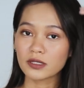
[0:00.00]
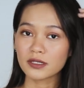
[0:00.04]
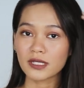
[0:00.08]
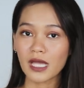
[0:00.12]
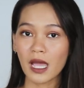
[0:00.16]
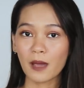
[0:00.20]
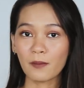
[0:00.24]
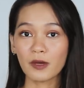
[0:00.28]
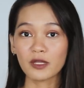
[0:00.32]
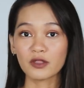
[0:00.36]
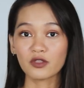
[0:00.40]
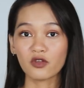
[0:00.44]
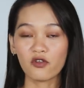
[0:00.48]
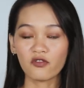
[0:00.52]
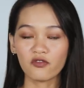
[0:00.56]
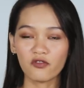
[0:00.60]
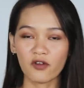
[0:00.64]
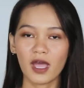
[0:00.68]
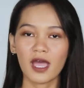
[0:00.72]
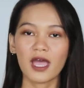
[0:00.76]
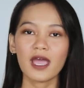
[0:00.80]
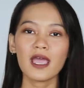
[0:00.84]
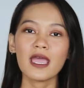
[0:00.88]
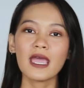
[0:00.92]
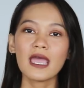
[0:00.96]
sahabat
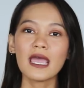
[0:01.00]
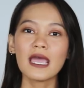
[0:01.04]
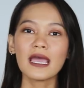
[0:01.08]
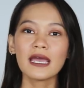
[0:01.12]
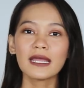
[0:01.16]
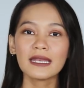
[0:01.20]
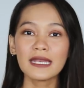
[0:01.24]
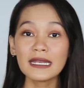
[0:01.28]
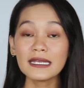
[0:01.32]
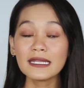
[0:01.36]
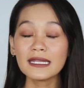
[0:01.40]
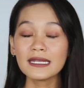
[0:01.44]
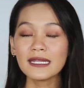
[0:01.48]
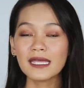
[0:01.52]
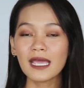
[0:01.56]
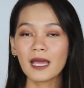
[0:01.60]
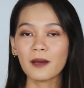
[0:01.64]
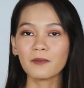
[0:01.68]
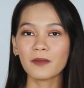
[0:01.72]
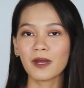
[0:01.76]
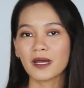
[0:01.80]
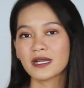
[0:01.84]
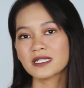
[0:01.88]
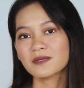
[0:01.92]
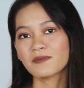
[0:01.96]
Nova dan
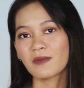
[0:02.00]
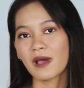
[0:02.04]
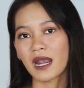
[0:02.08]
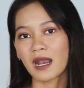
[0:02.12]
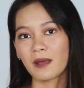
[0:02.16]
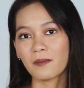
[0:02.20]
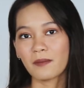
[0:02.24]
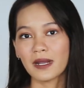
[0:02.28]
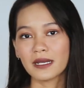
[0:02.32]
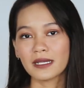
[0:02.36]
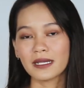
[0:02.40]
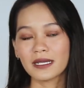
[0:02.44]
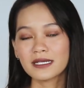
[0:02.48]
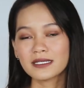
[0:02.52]
didiamkan semalaman.